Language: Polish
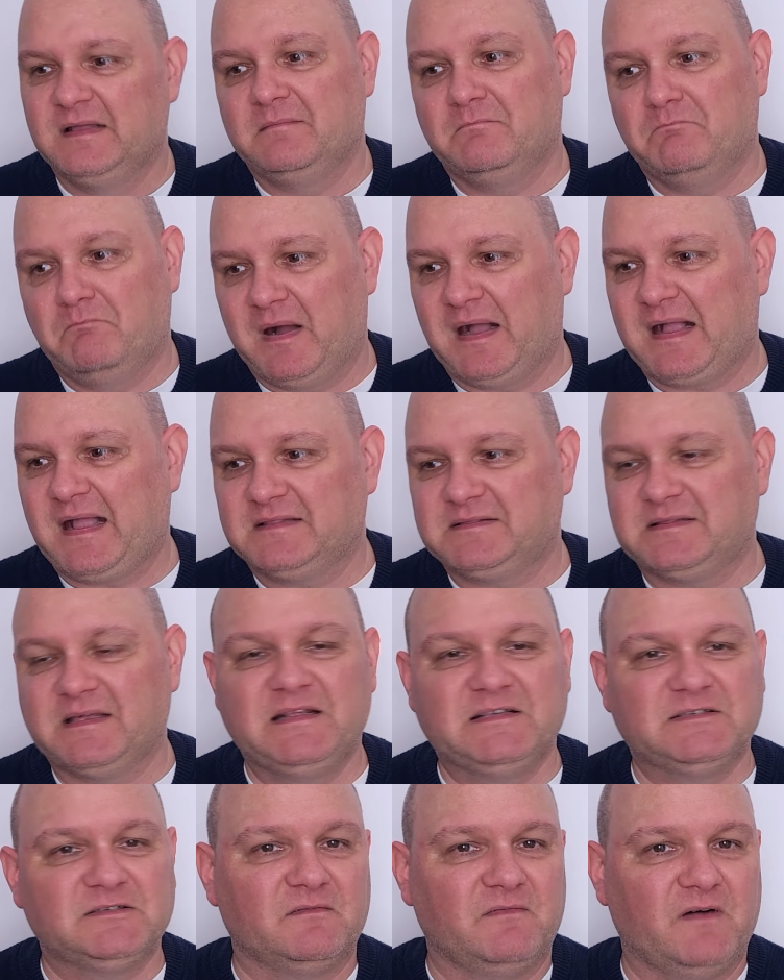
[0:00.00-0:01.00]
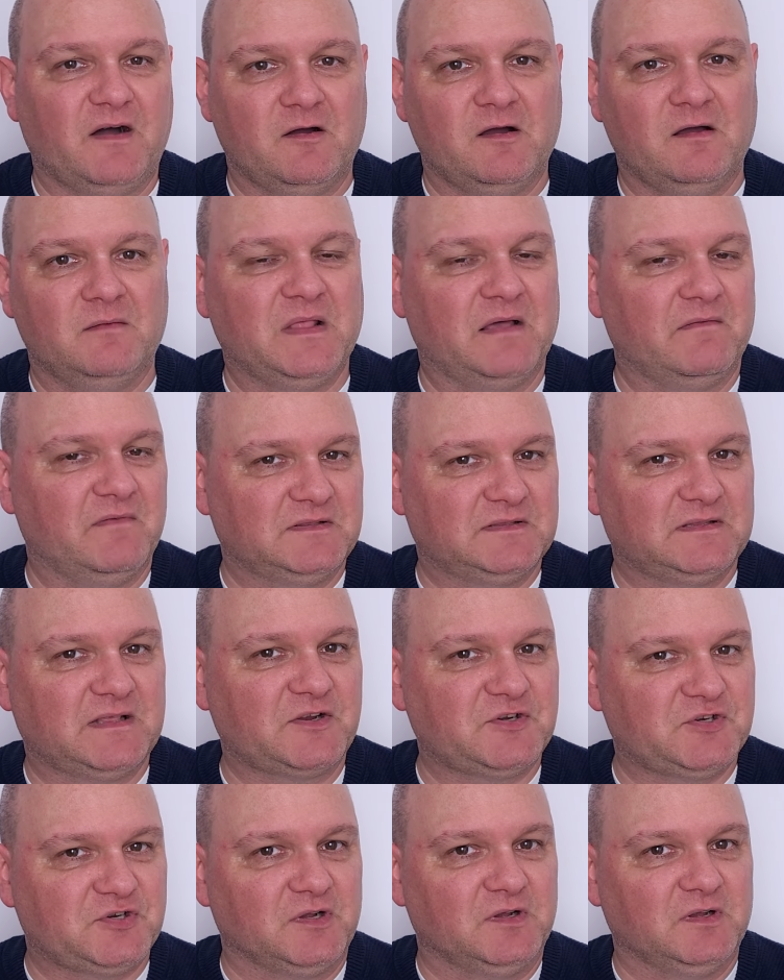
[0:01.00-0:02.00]
bagatelizowałem, nawet
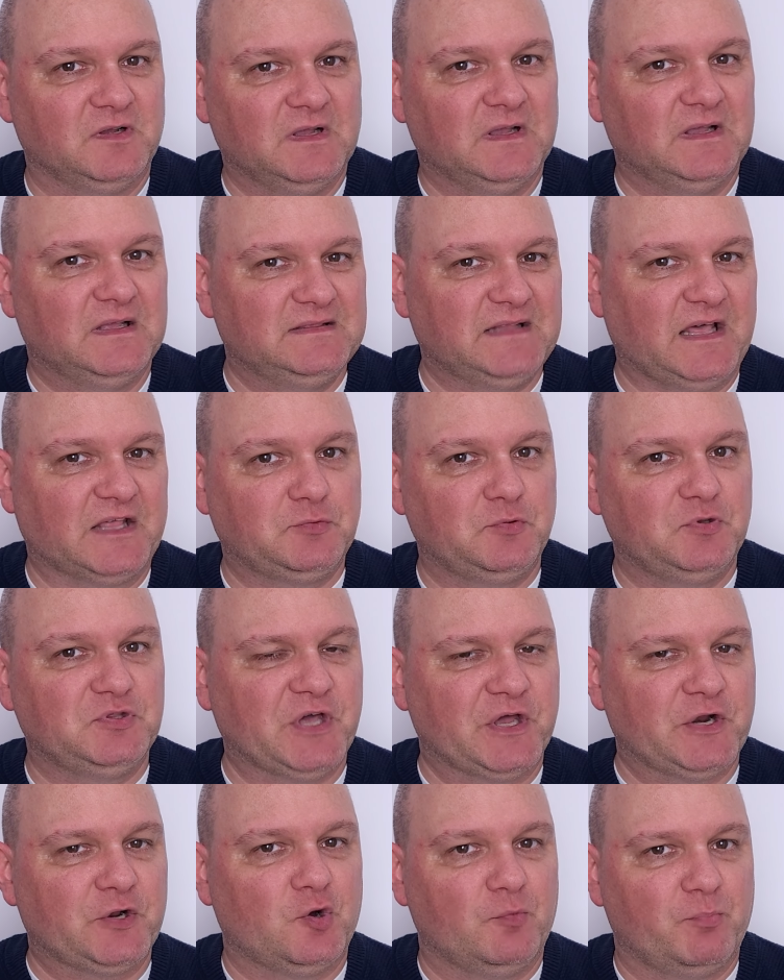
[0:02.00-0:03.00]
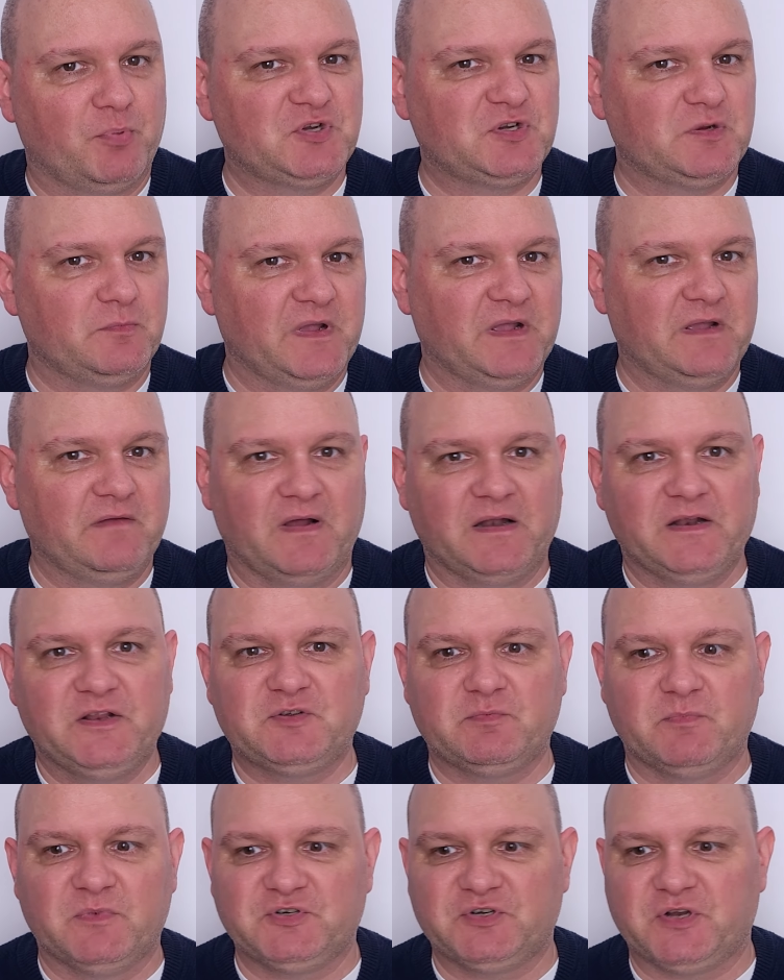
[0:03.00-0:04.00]
tak się na Twitterku
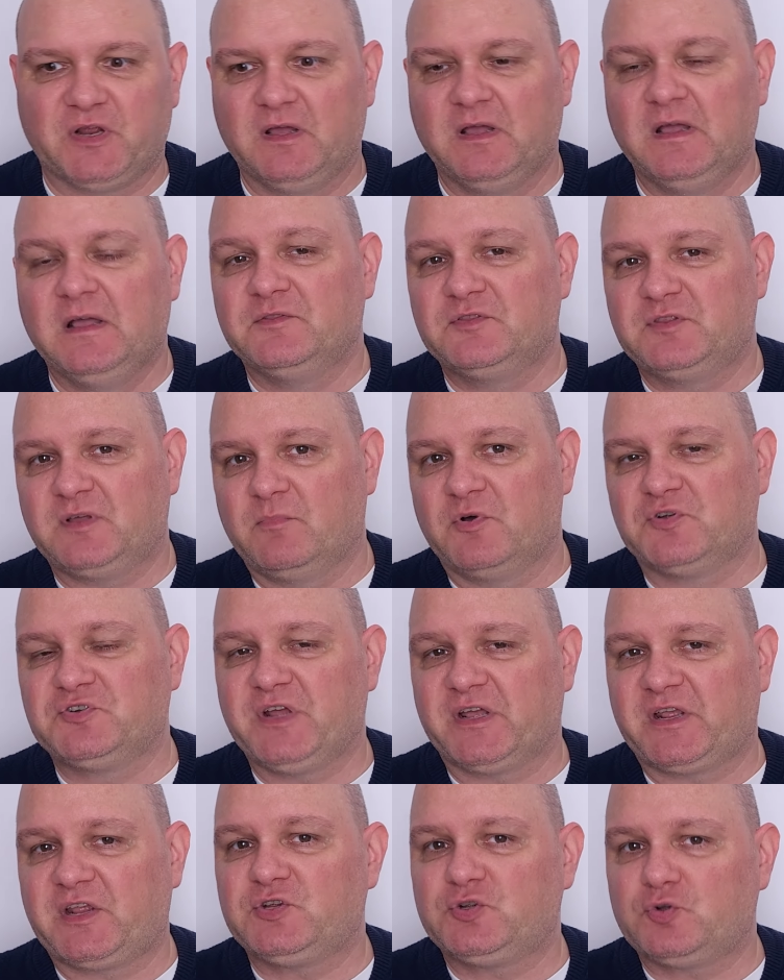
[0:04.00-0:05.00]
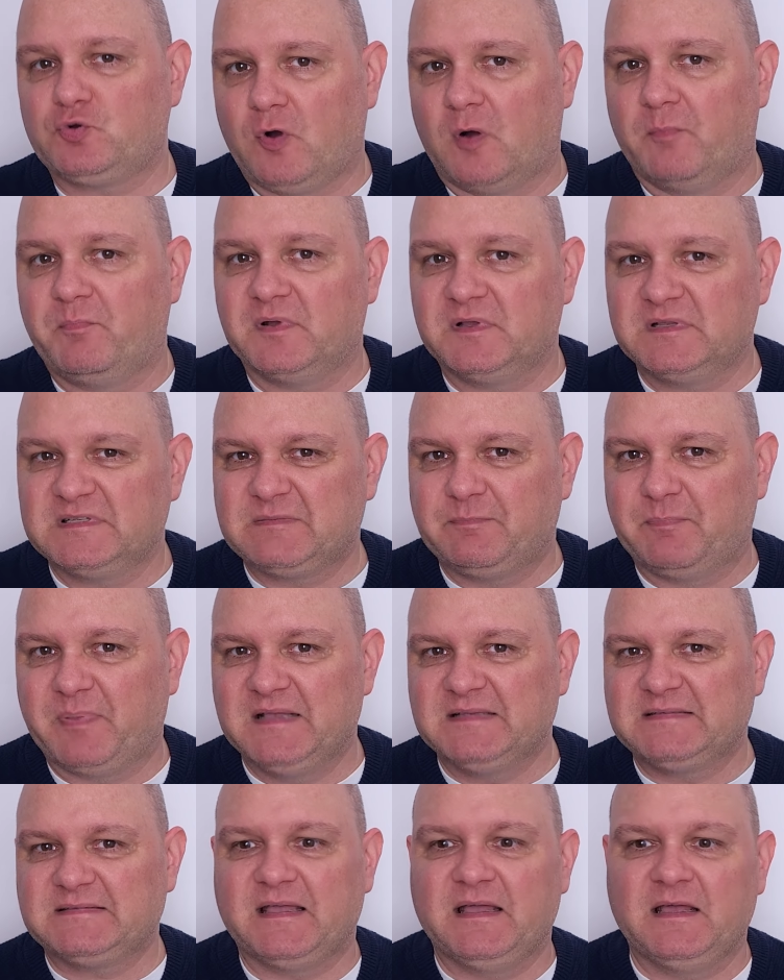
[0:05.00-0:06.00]
pośmiechiwaliśmy, że to może jakiś chłop z
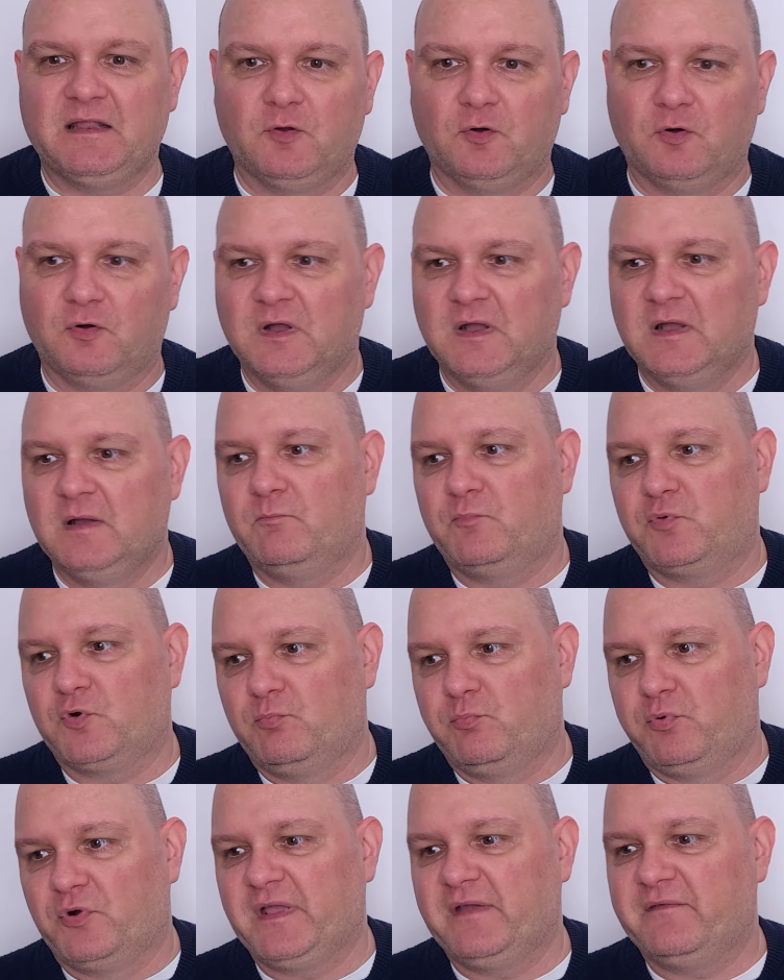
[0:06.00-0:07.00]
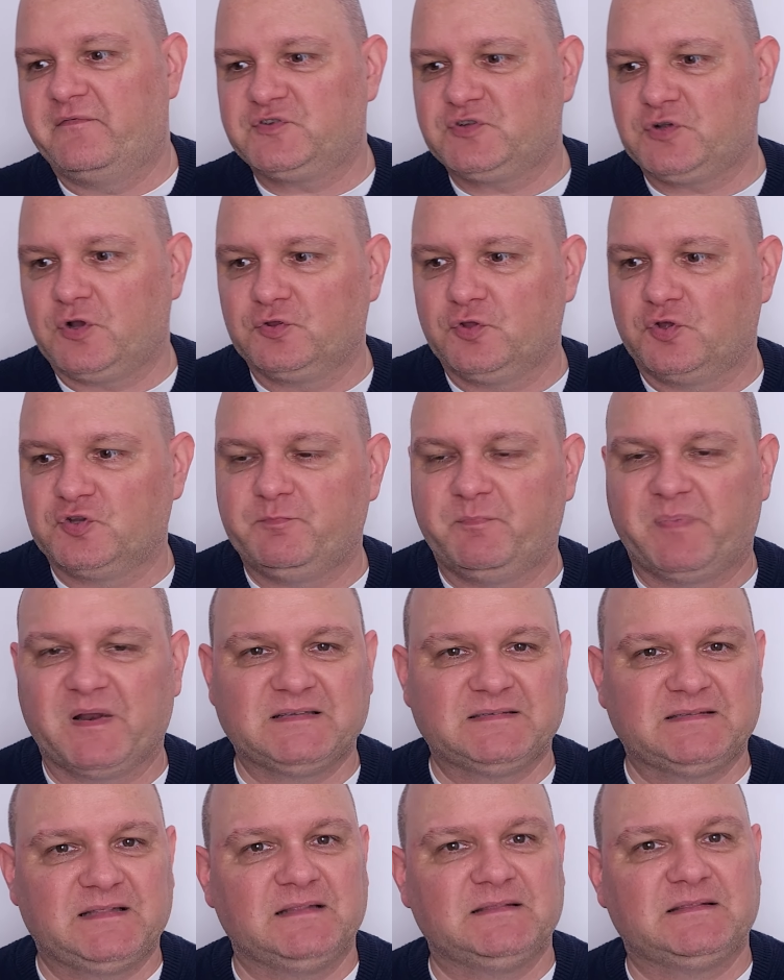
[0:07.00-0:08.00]
PSL-u próbuje wciągnąć
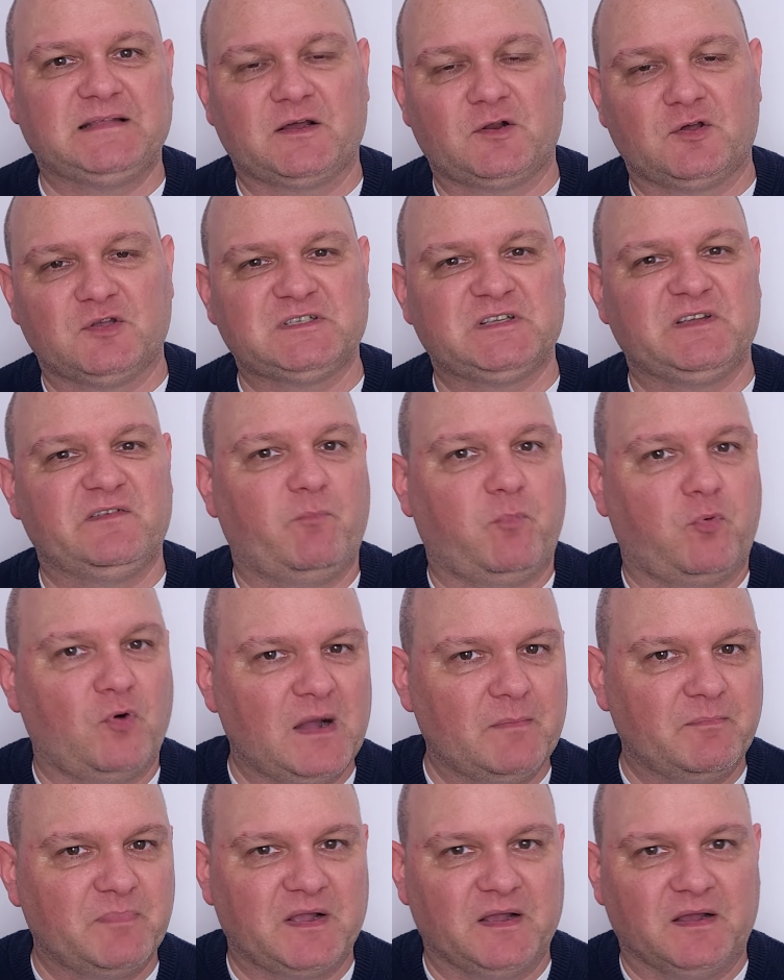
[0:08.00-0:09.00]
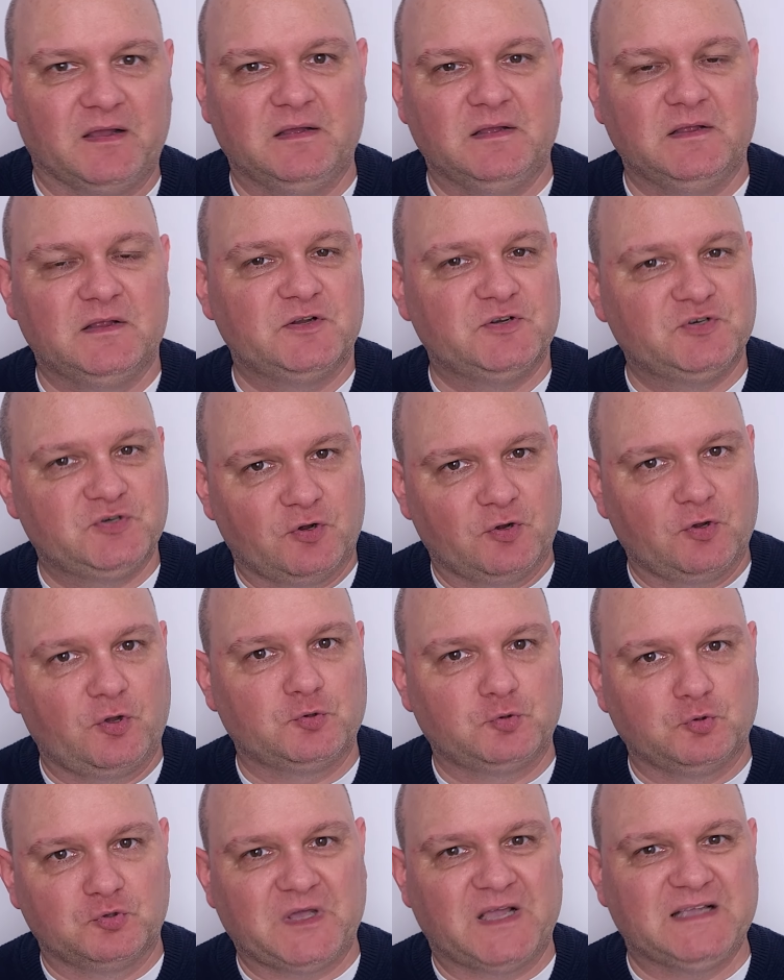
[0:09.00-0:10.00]
prezydenta Rosji w pułapkę, że on go
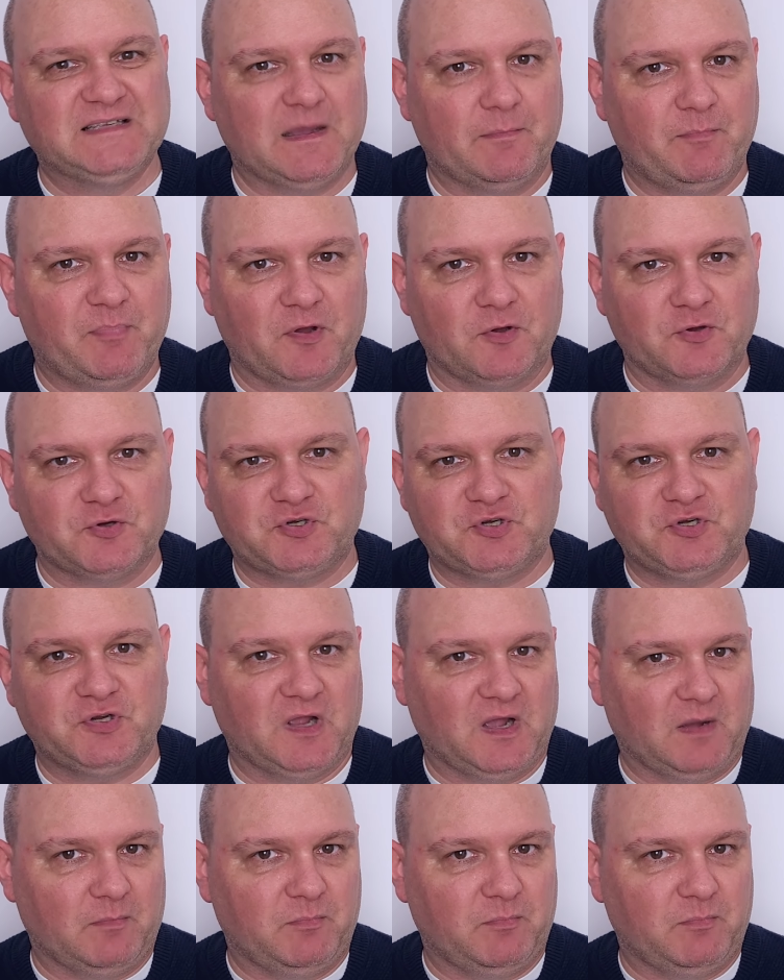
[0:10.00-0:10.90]
tutaj zaprosi, a